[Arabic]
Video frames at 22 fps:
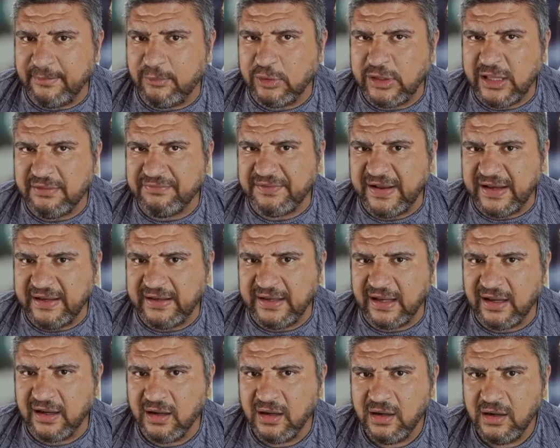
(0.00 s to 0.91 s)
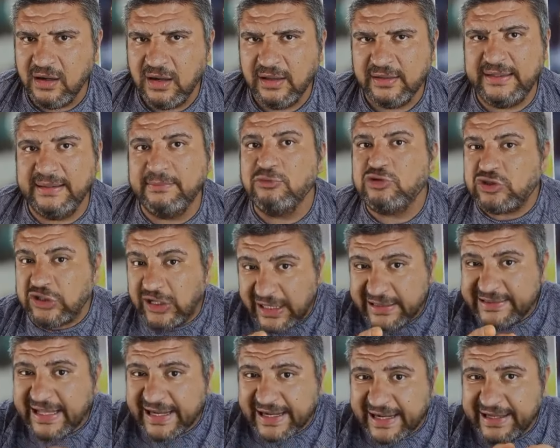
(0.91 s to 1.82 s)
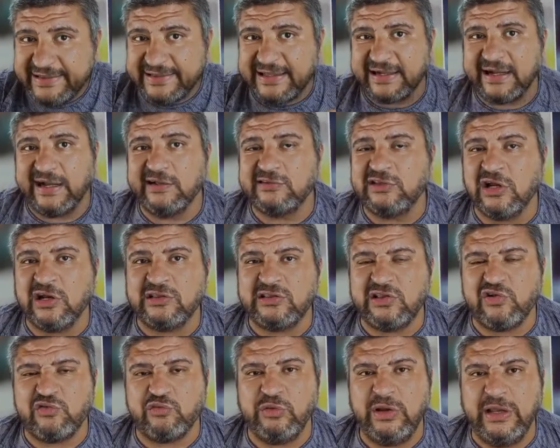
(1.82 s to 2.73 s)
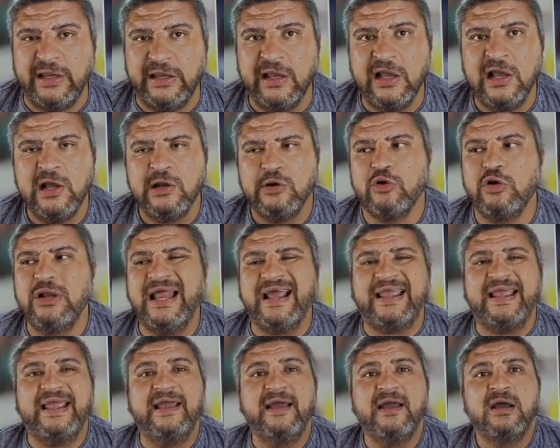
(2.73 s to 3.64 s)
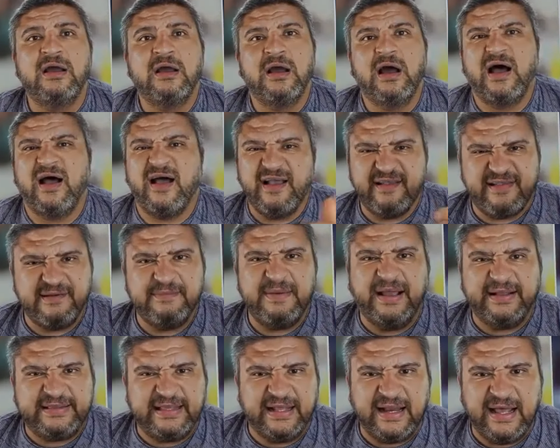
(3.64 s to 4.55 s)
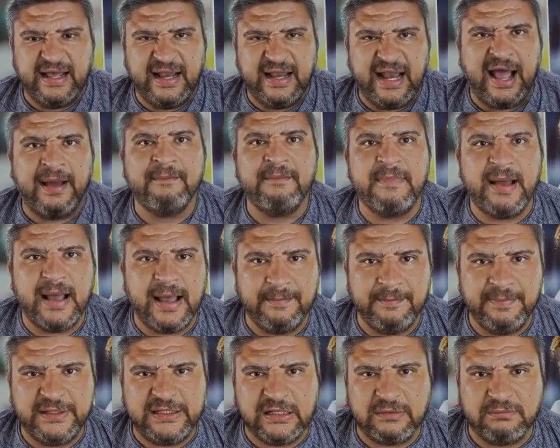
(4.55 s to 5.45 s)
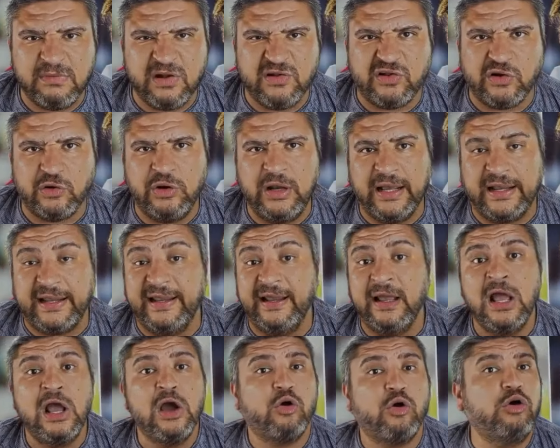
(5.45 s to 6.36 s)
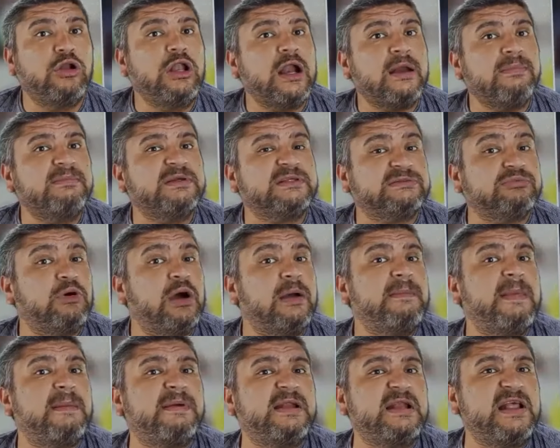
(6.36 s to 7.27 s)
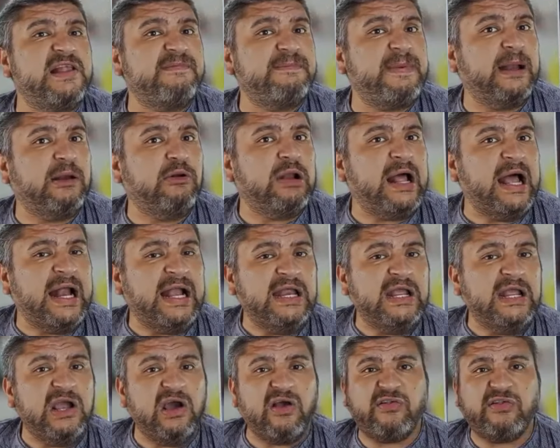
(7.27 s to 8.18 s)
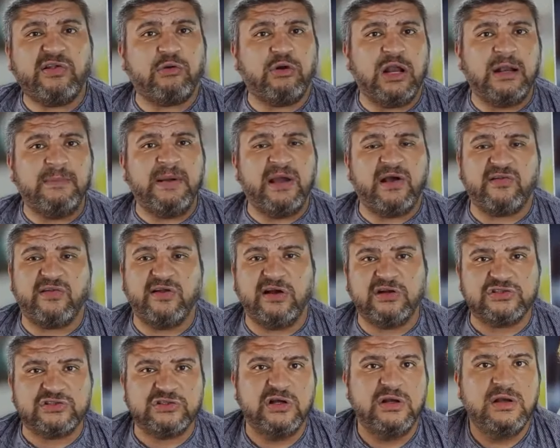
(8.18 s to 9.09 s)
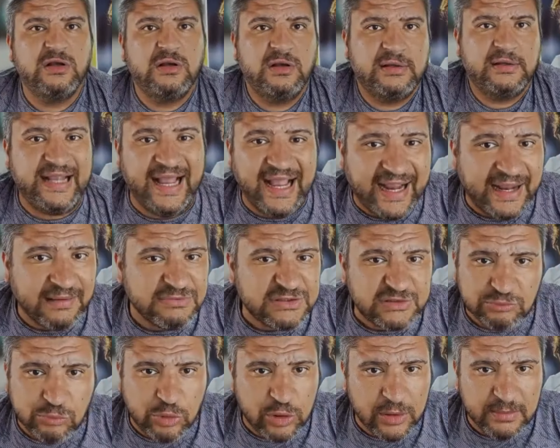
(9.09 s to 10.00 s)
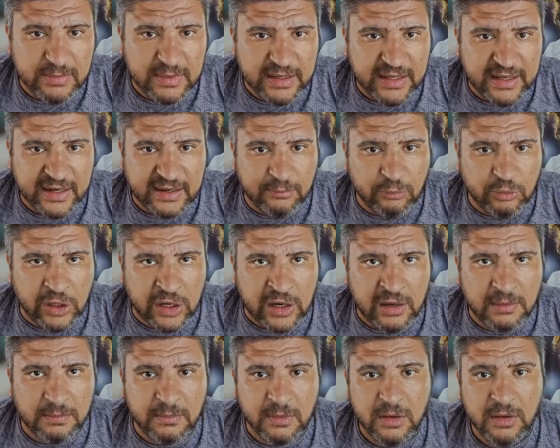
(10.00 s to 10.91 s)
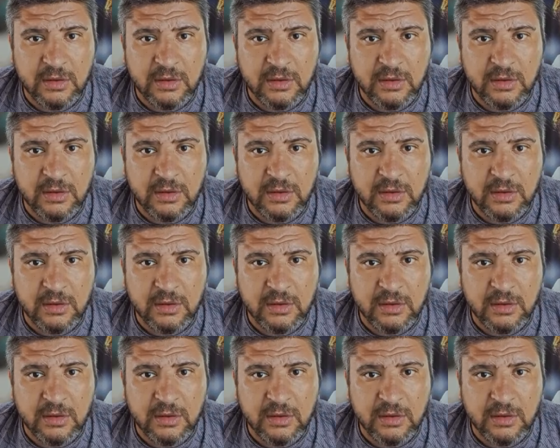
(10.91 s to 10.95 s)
مدير فني دي مشكلتك انت كاداره تسويق يقول لك ايه آه سمعت انا العم هبيده مصر يقول لك ايه كولر مش مهم بالنسبه له الاهلي يخسر ولا ما يخسرش دي حاجه مش مهمه ليا كمدرب